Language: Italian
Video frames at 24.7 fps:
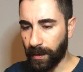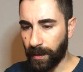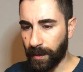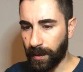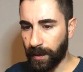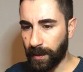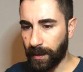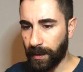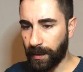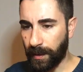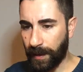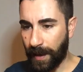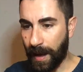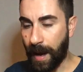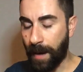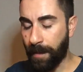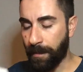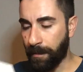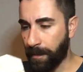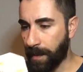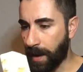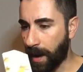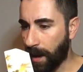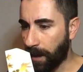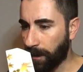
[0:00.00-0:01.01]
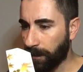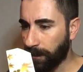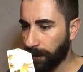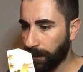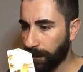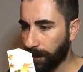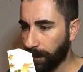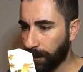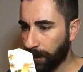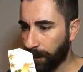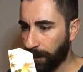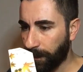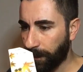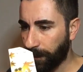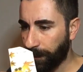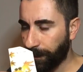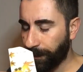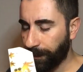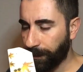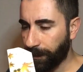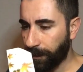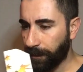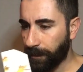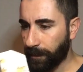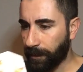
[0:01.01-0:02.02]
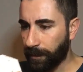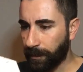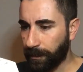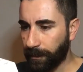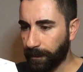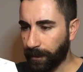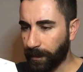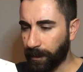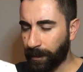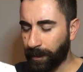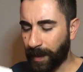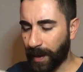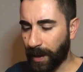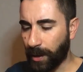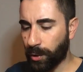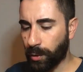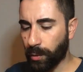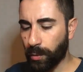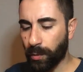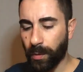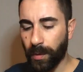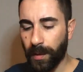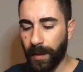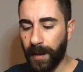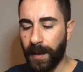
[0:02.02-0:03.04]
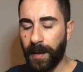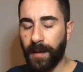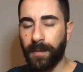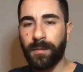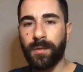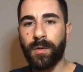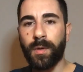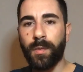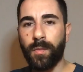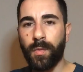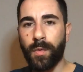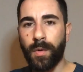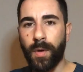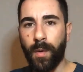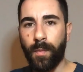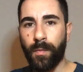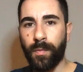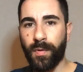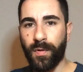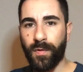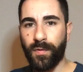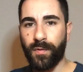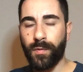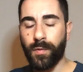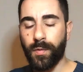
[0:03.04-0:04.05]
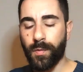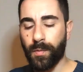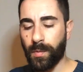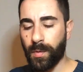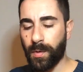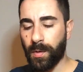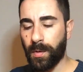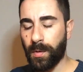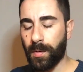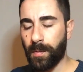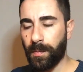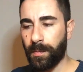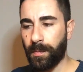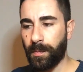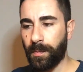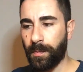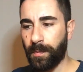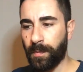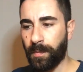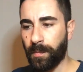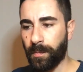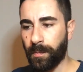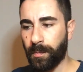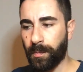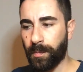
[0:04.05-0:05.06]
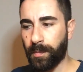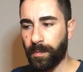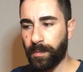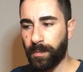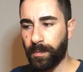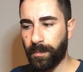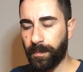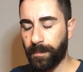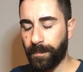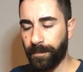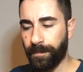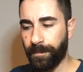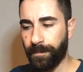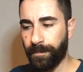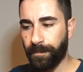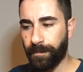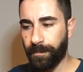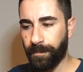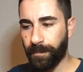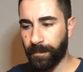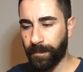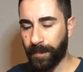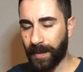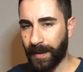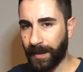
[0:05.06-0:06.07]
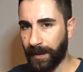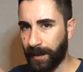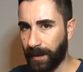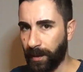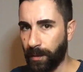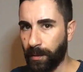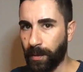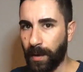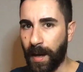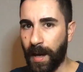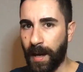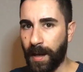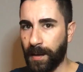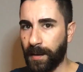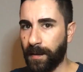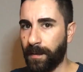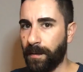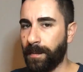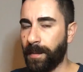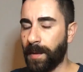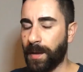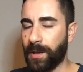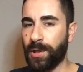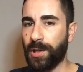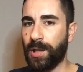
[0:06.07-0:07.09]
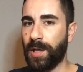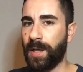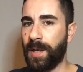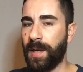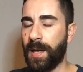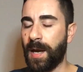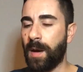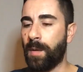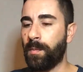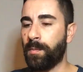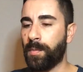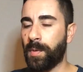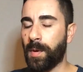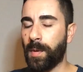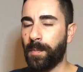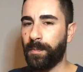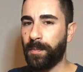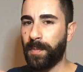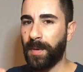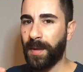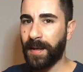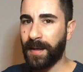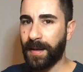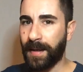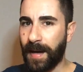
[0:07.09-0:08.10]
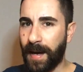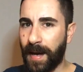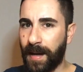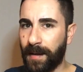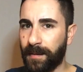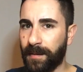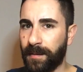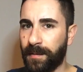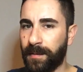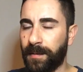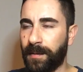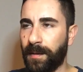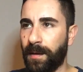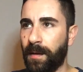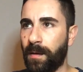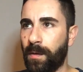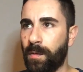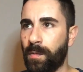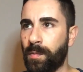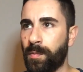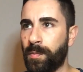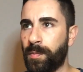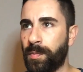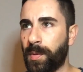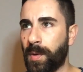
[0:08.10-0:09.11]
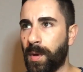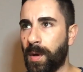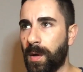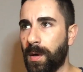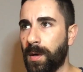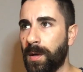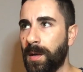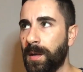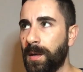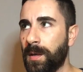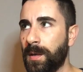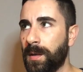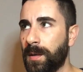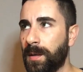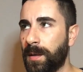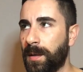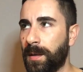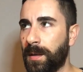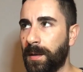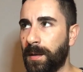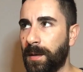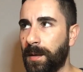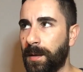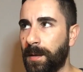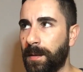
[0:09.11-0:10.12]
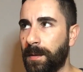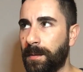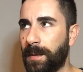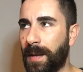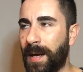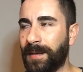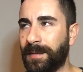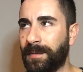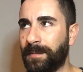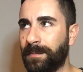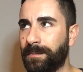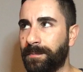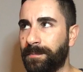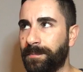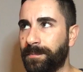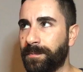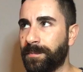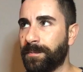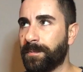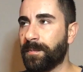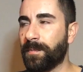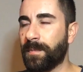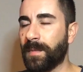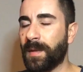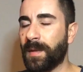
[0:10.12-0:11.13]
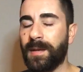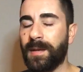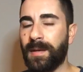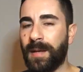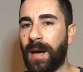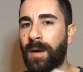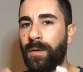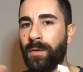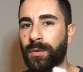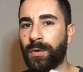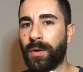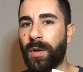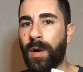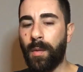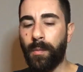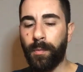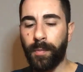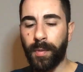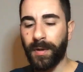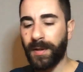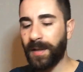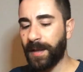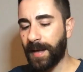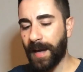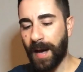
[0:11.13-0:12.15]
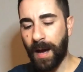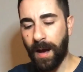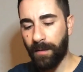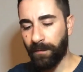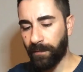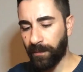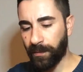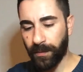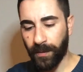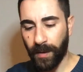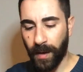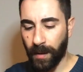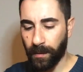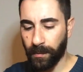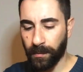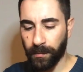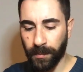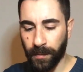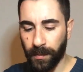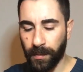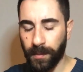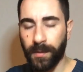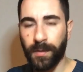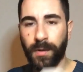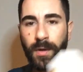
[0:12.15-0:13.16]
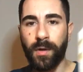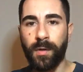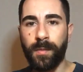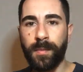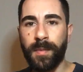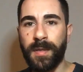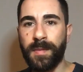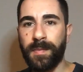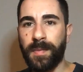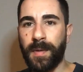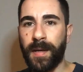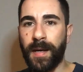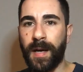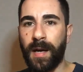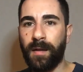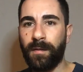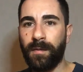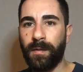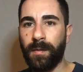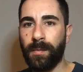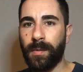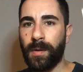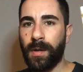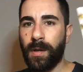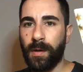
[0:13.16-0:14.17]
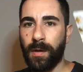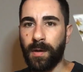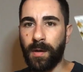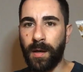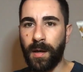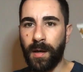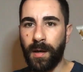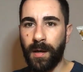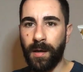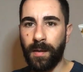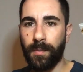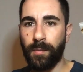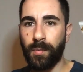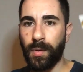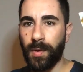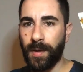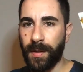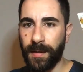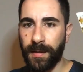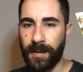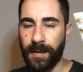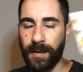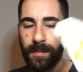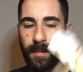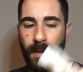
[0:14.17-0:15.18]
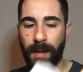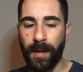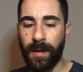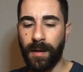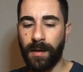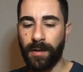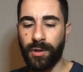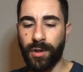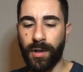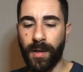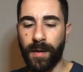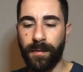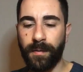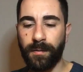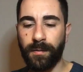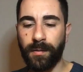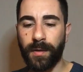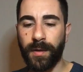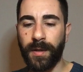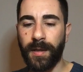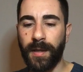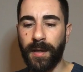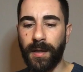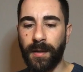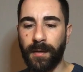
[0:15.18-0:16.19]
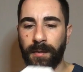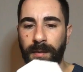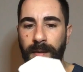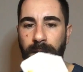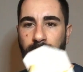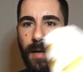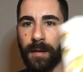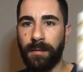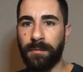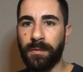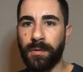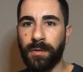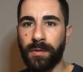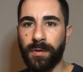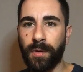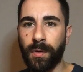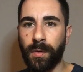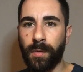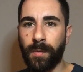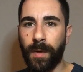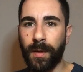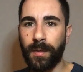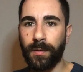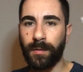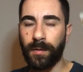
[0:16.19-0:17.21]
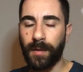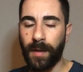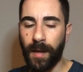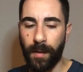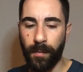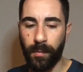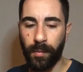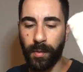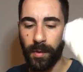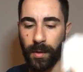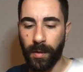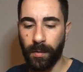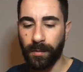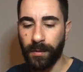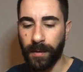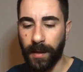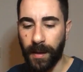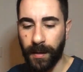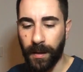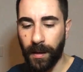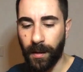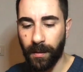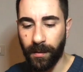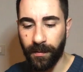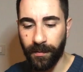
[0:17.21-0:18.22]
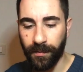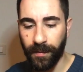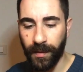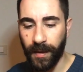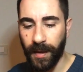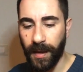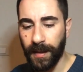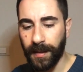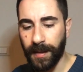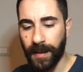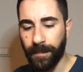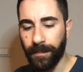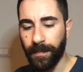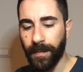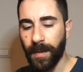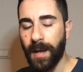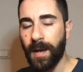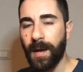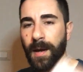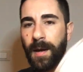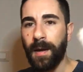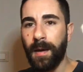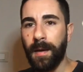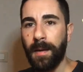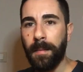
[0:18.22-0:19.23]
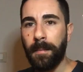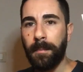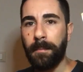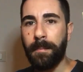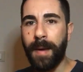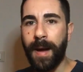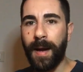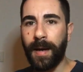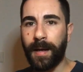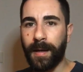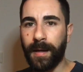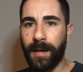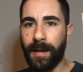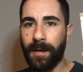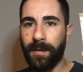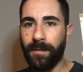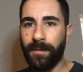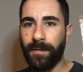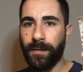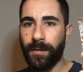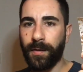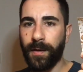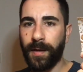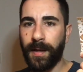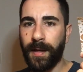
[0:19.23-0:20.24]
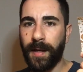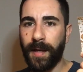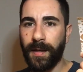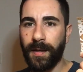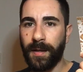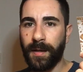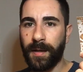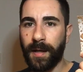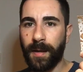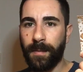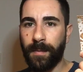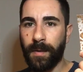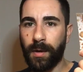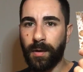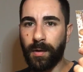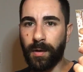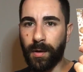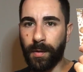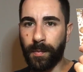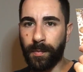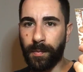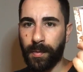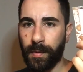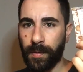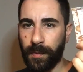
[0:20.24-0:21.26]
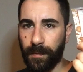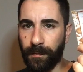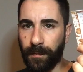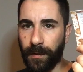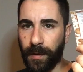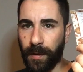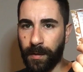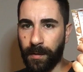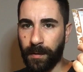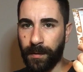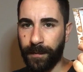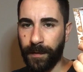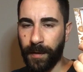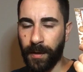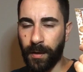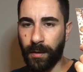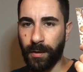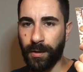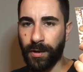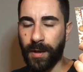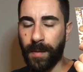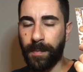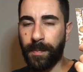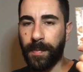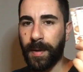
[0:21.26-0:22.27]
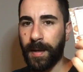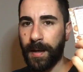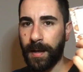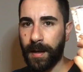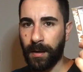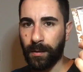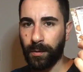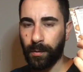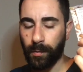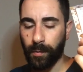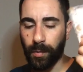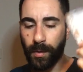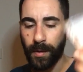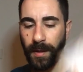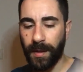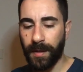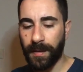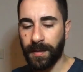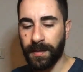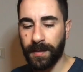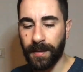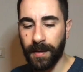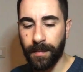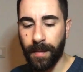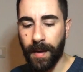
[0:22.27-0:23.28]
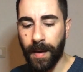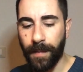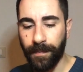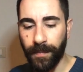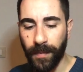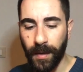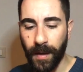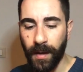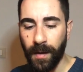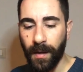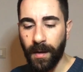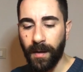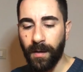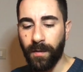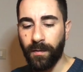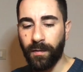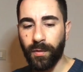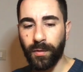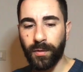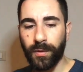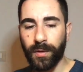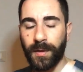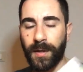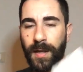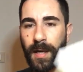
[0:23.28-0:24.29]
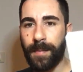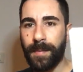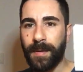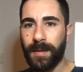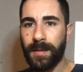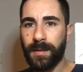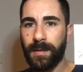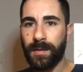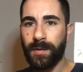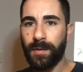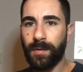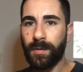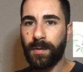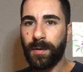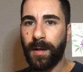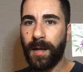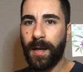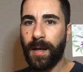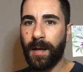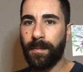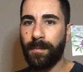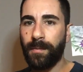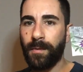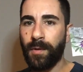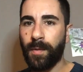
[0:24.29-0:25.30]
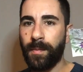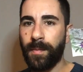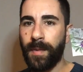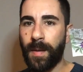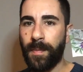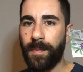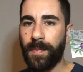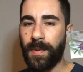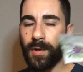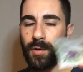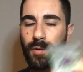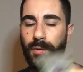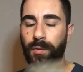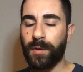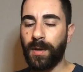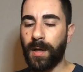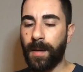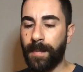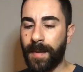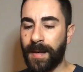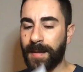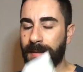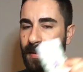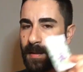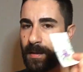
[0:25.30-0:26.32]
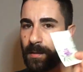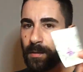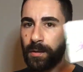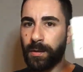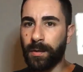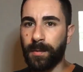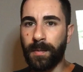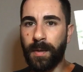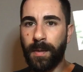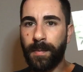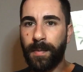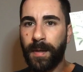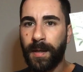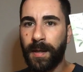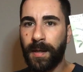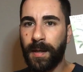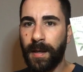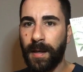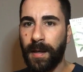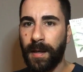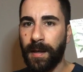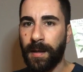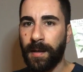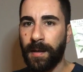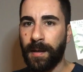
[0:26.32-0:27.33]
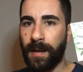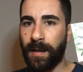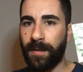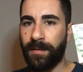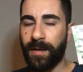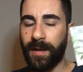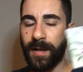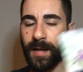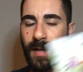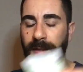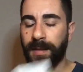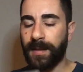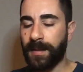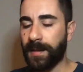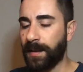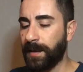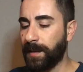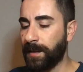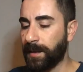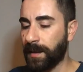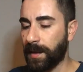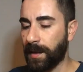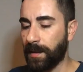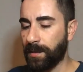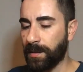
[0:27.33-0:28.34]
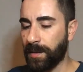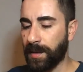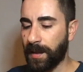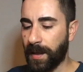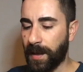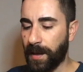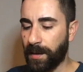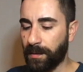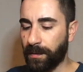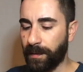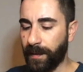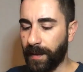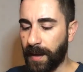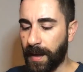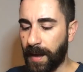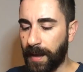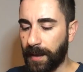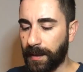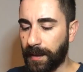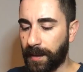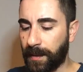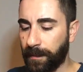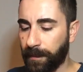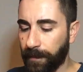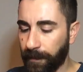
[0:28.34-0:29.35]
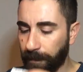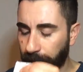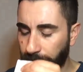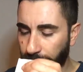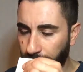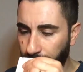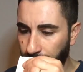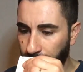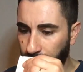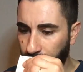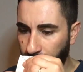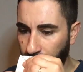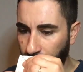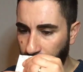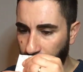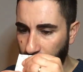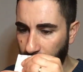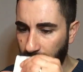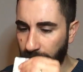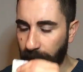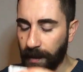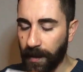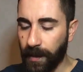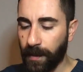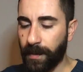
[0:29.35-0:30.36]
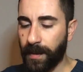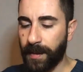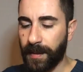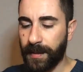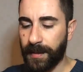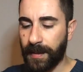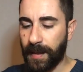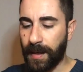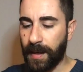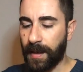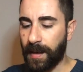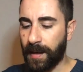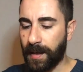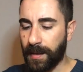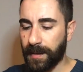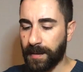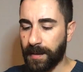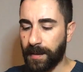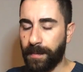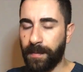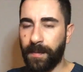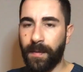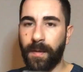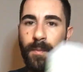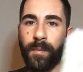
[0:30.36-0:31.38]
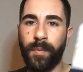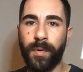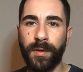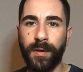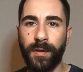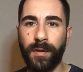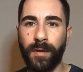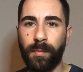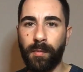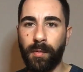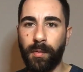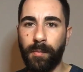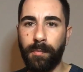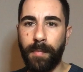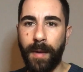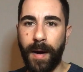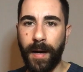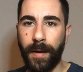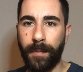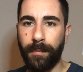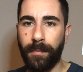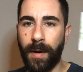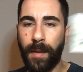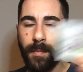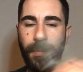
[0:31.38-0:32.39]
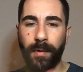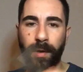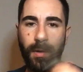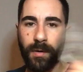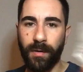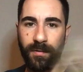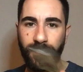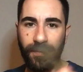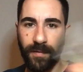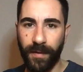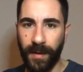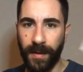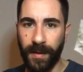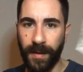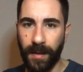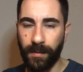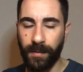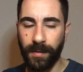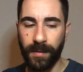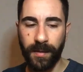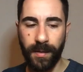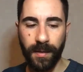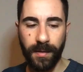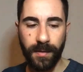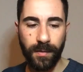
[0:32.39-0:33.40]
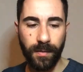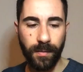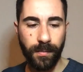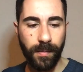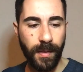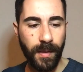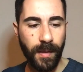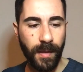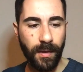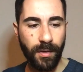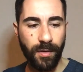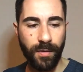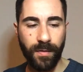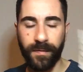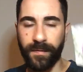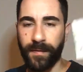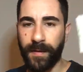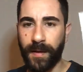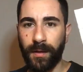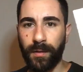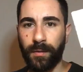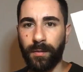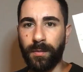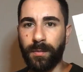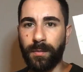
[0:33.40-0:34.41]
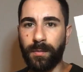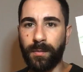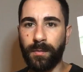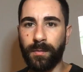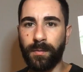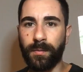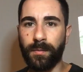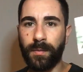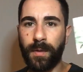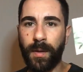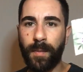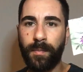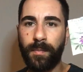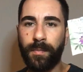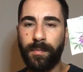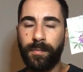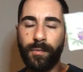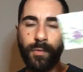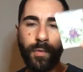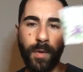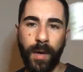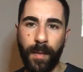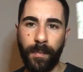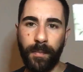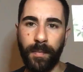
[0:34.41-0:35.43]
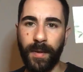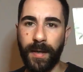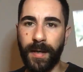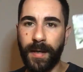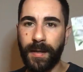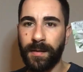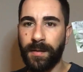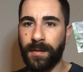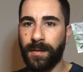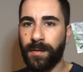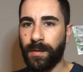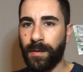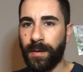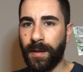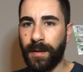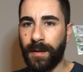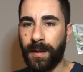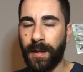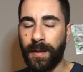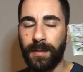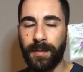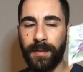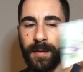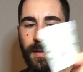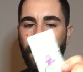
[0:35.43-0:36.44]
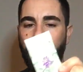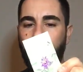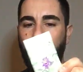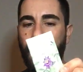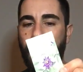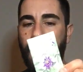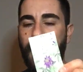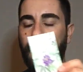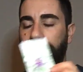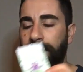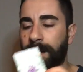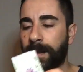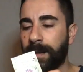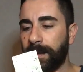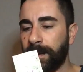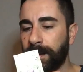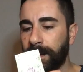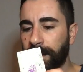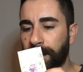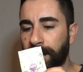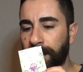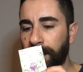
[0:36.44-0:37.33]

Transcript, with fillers: eh, l'ambra, mm, paciuli. Comunque ha un profumo mh, mm, particolare, deve piacere, è eh, un po' piccante, un po' eh, mm, odora un po' di canfora, non so come spiegarvi, però è buonissima, la, ce l'avevo lì da non so quanto tempo, l'ho usata e l'ho finita. Bacche Fiorilegni Crema Corpo, ve, ve ne ho già parlato, buonissima. Frutto della Passione non mi è piaciuta, ma secondo me perché eh, la fragranza all'interno si era rovinata questa sapeva un po' di dopo barba, però l'ho finita lo stesso perché ci ho fatto una, due applicazioni ed è terminata.